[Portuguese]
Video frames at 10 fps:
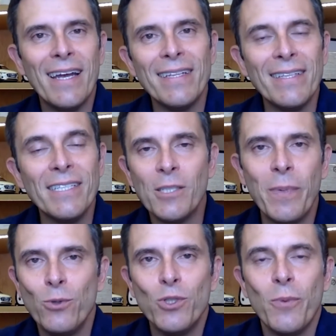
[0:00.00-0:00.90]
é, desses
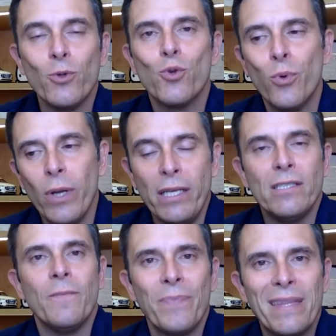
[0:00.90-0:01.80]
períodos de maior
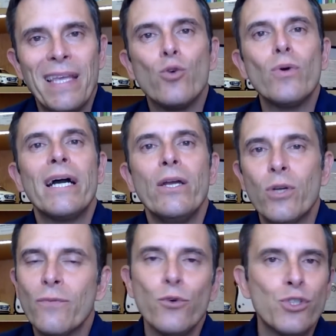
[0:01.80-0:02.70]
turbulência, ter um
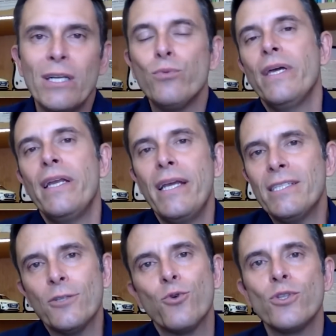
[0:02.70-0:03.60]
ganho que você não teria
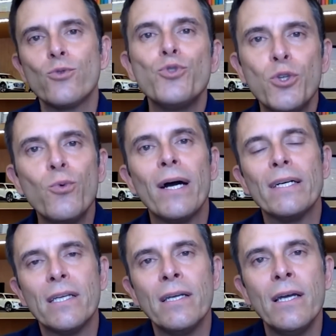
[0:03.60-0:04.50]
se as coisas
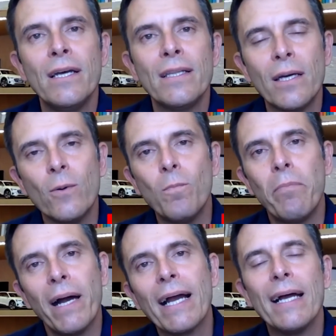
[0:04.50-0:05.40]
continuassem
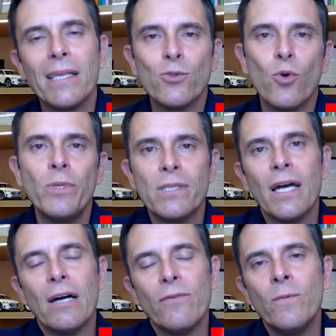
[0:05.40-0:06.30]
tão pacatas como
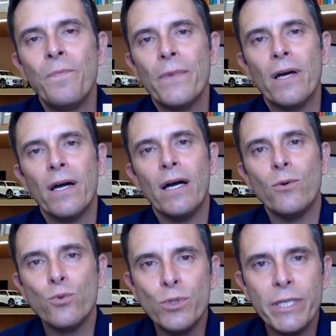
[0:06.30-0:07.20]
estavam
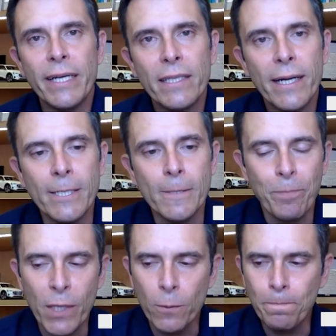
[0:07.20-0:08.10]
há um dia atrás.
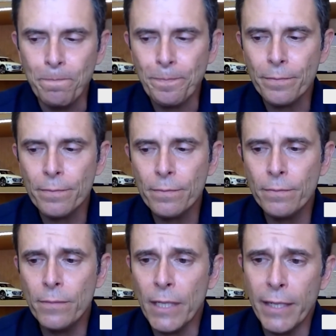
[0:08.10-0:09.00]
Então,
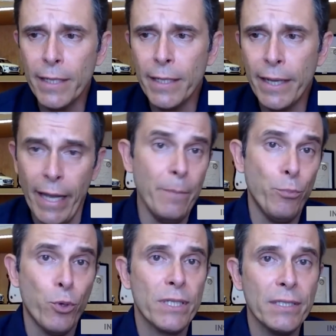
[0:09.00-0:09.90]
é, é, é
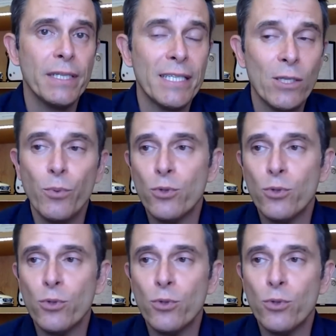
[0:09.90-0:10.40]
importante ter essa